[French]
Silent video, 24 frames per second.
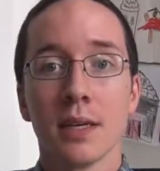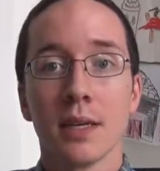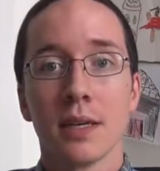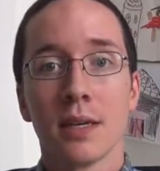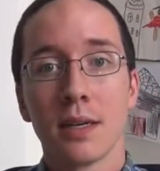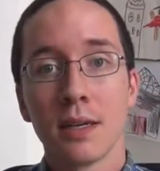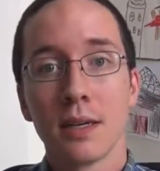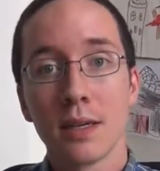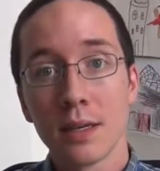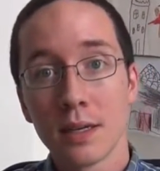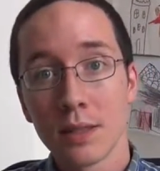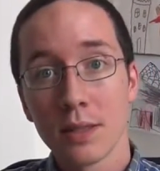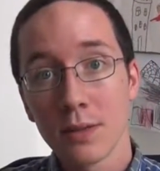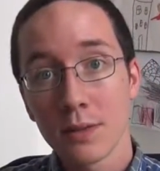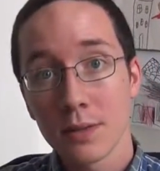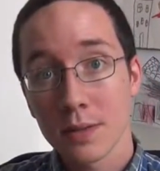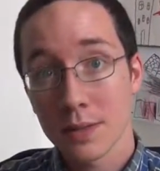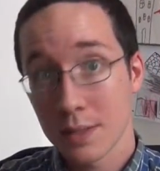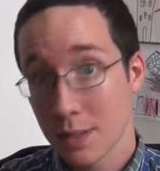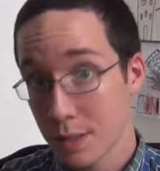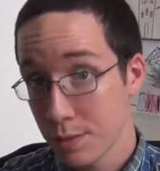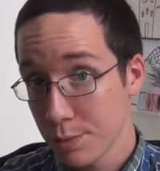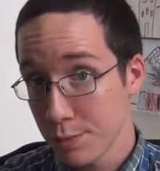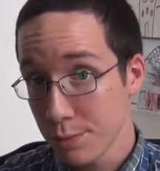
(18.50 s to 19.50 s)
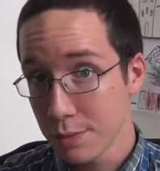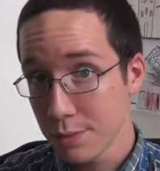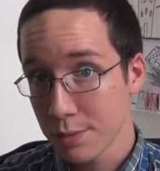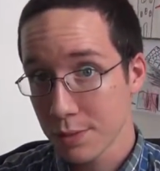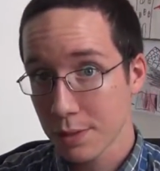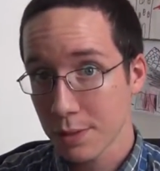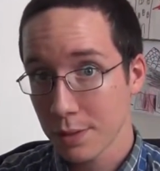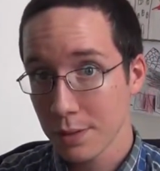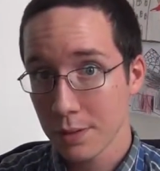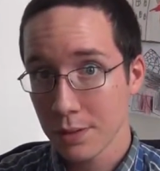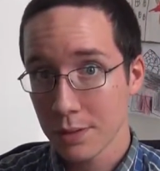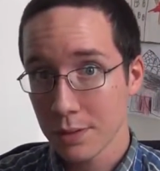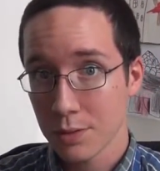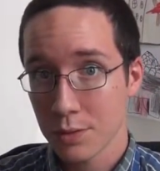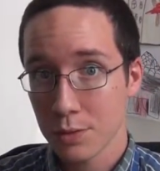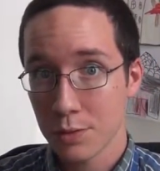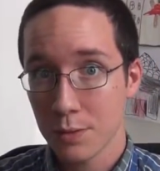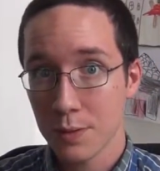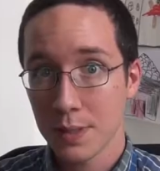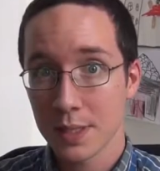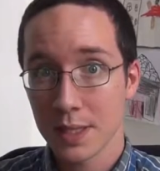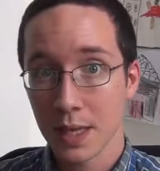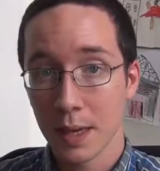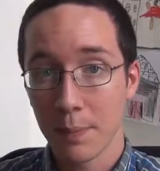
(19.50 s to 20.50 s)
Euh, non, c'est juste que je
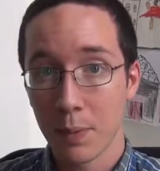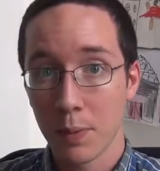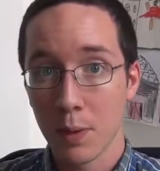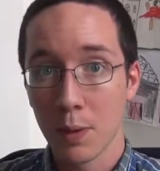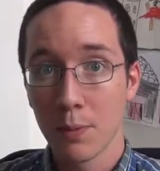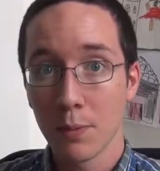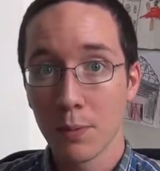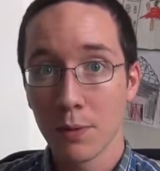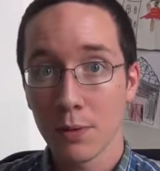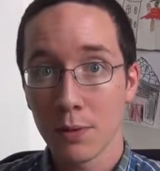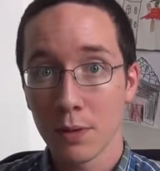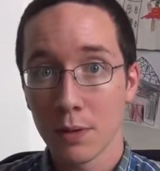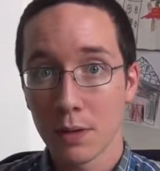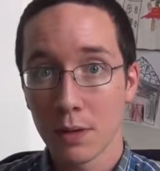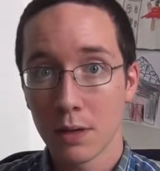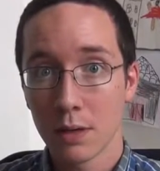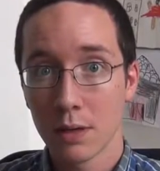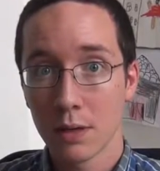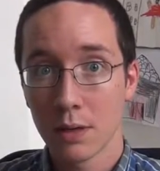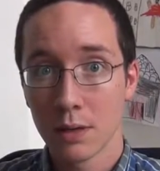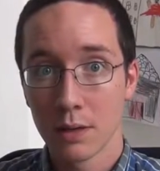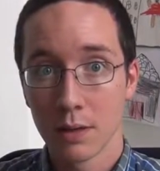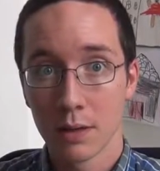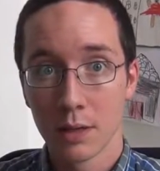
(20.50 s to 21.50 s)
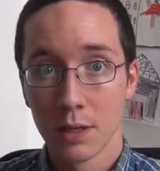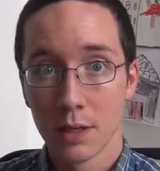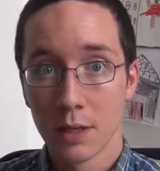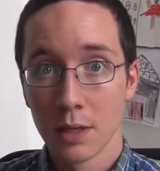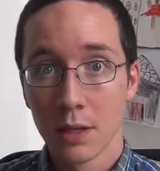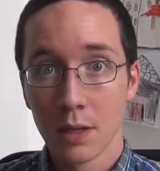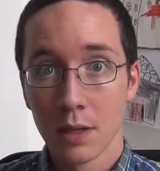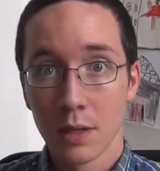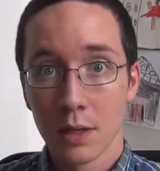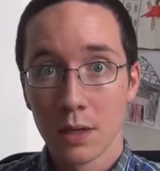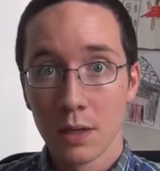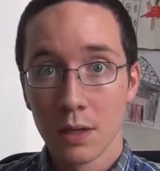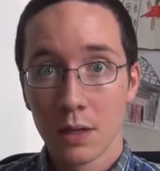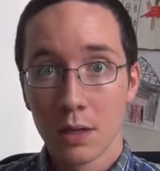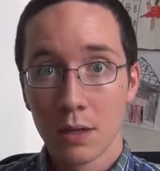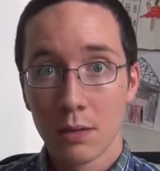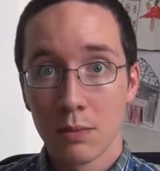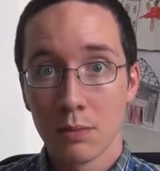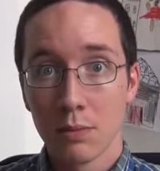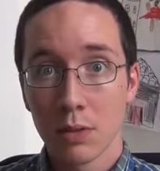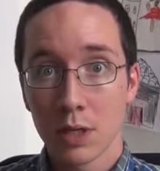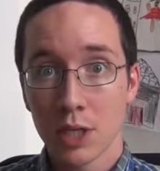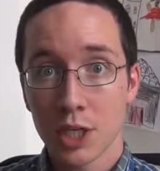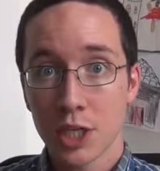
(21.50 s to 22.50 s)
suis simplement,
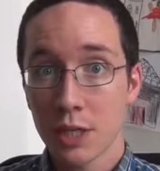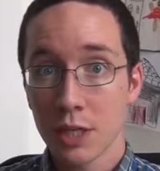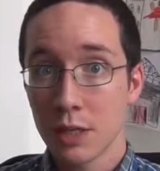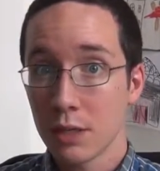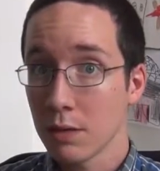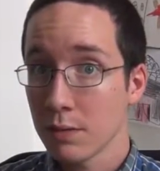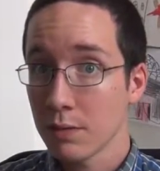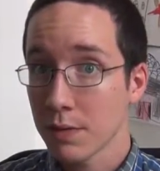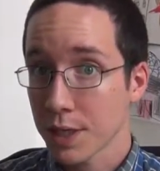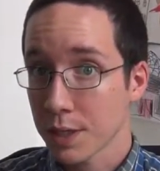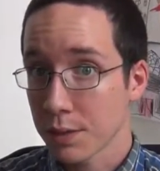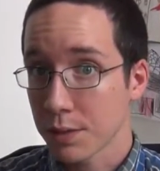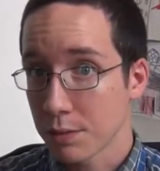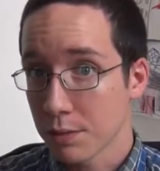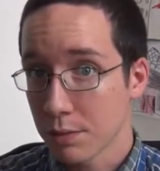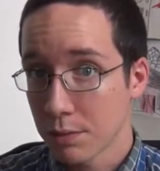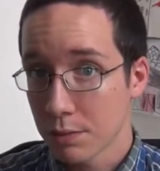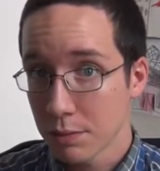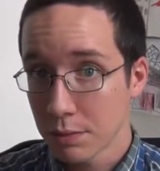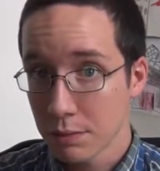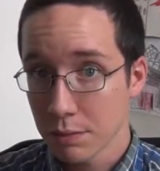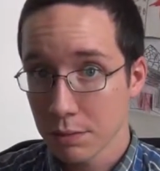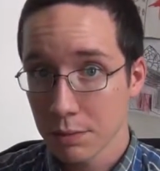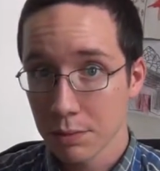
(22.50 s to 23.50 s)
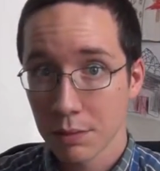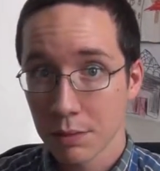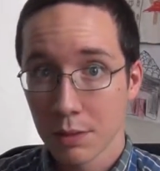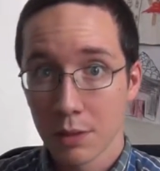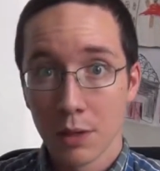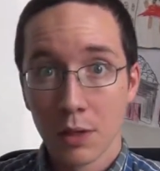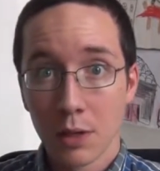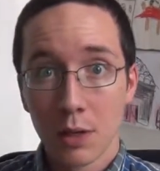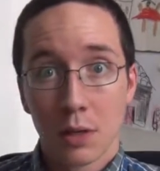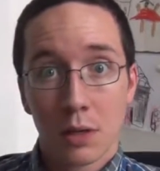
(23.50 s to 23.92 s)
bah, j'ai été en vacances.